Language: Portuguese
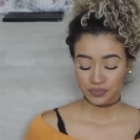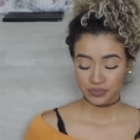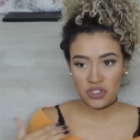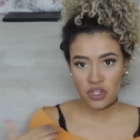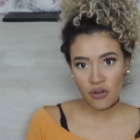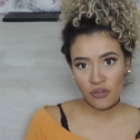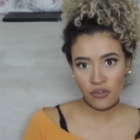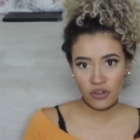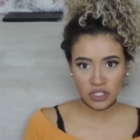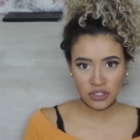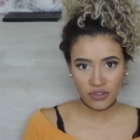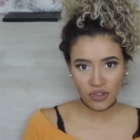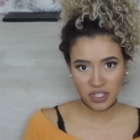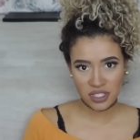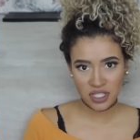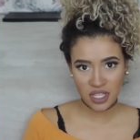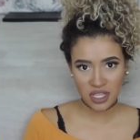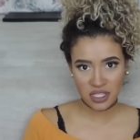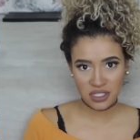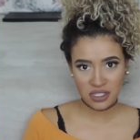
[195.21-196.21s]
Então, se eu fosse
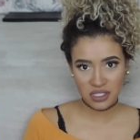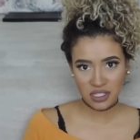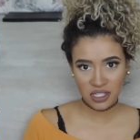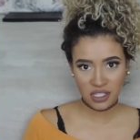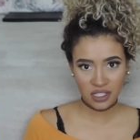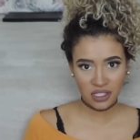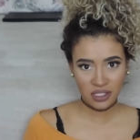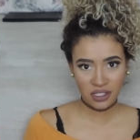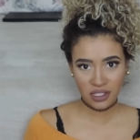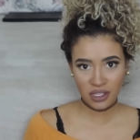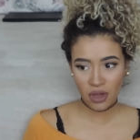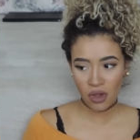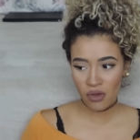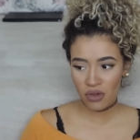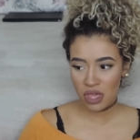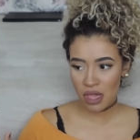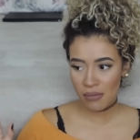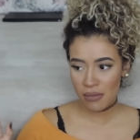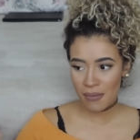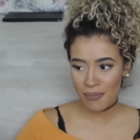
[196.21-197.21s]
fazer assim,
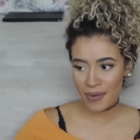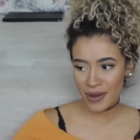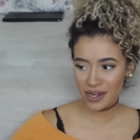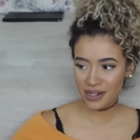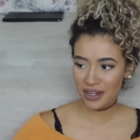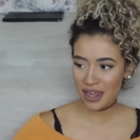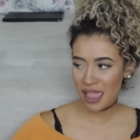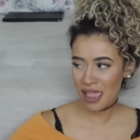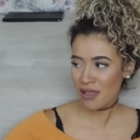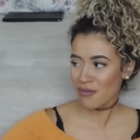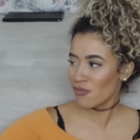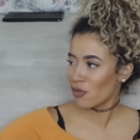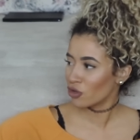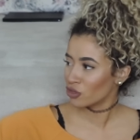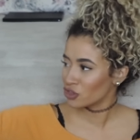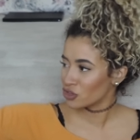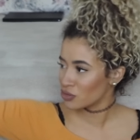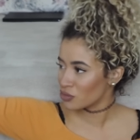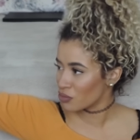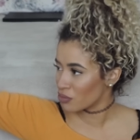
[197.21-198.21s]
eu ia me perder
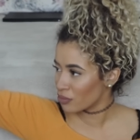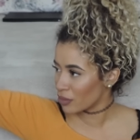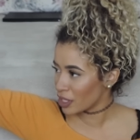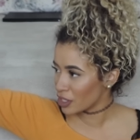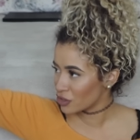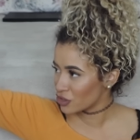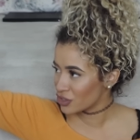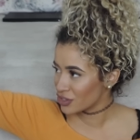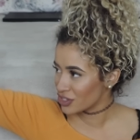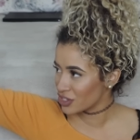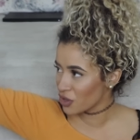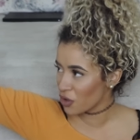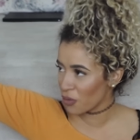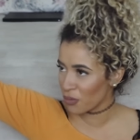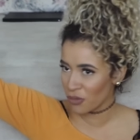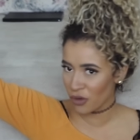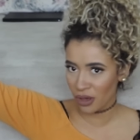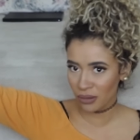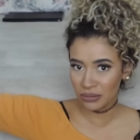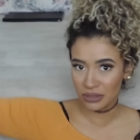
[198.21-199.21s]
em meio de
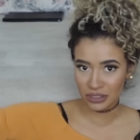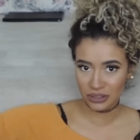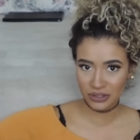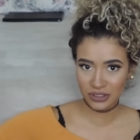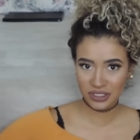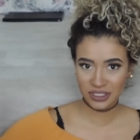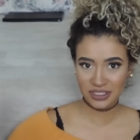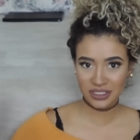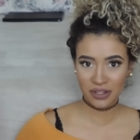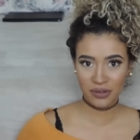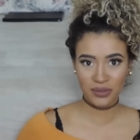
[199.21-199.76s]
5 mil amigos.